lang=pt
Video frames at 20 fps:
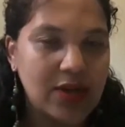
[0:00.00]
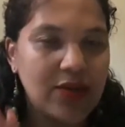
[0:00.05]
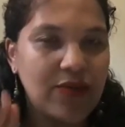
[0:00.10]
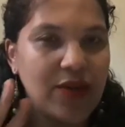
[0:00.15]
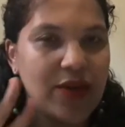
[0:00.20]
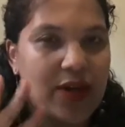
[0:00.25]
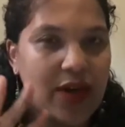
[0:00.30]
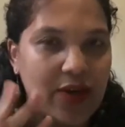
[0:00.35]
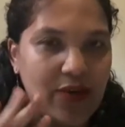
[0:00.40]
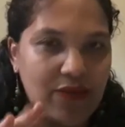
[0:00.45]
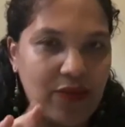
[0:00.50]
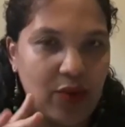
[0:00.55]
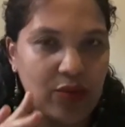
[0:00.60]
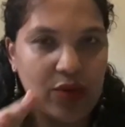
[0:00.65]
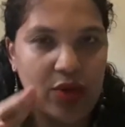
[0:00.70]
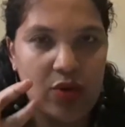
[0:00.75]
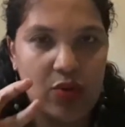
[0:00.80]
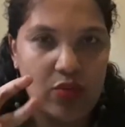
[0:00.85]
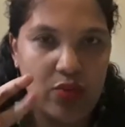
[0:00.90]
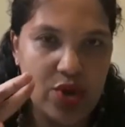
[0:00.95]
que ficaram
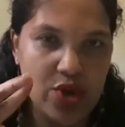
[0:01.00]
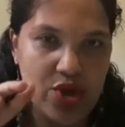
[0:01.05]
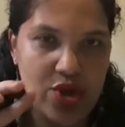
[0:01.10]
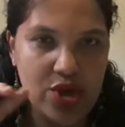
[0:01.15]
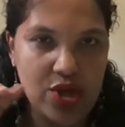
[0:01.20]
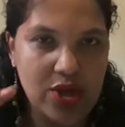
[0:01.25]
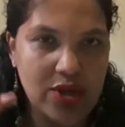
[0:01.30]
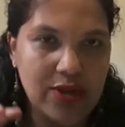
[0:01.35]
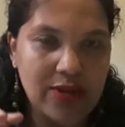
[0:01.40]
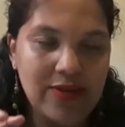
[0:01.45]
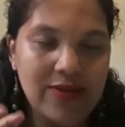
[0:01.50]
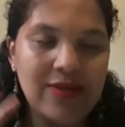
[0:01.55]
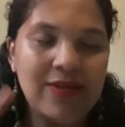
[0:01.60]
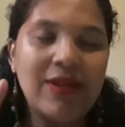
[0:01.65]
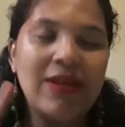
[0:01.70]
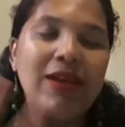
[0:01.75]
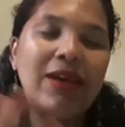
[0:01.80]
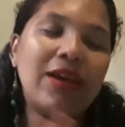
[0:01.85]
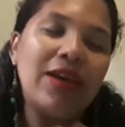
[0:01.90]
faltando alguns dias